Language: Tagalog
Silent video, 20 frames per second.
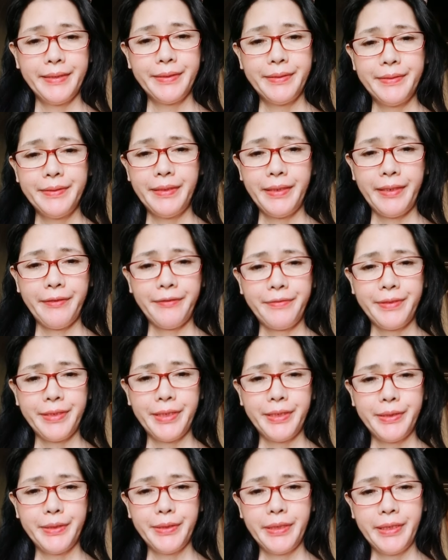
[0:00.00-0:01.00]
Good
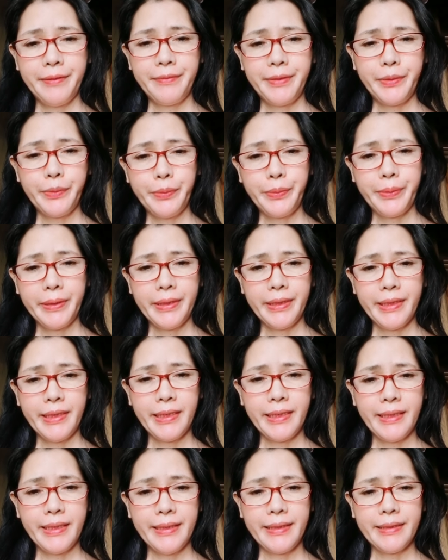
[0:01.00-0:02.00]
afternoon
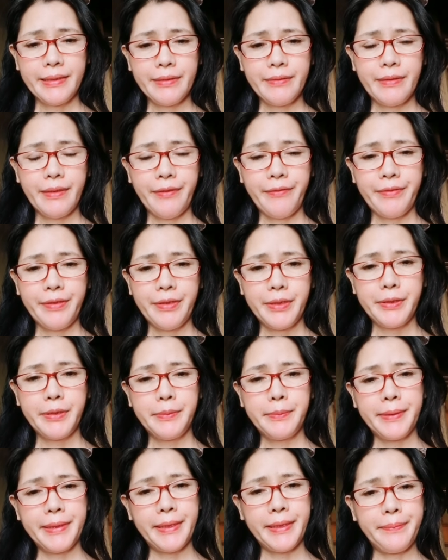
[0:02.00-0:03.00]
everyone. Good
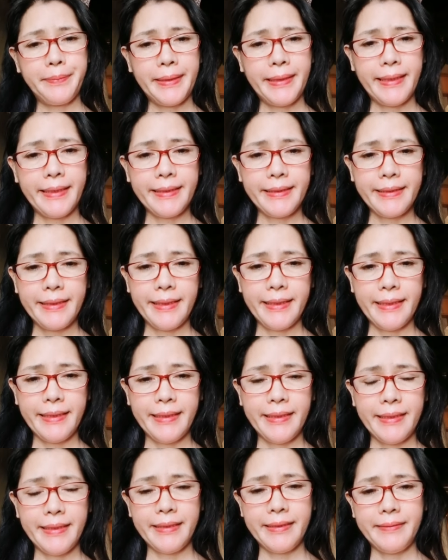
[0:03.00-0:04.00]
afternoon mga
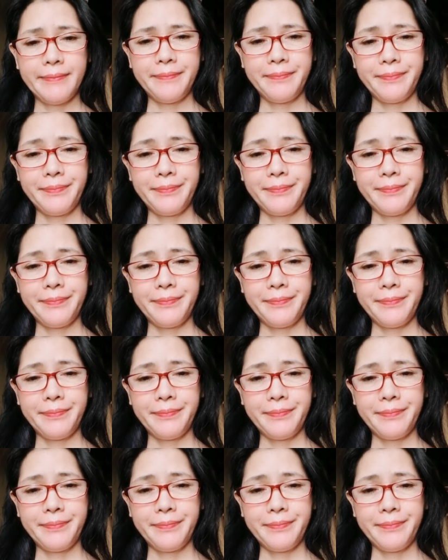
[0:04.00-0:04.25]
palangga.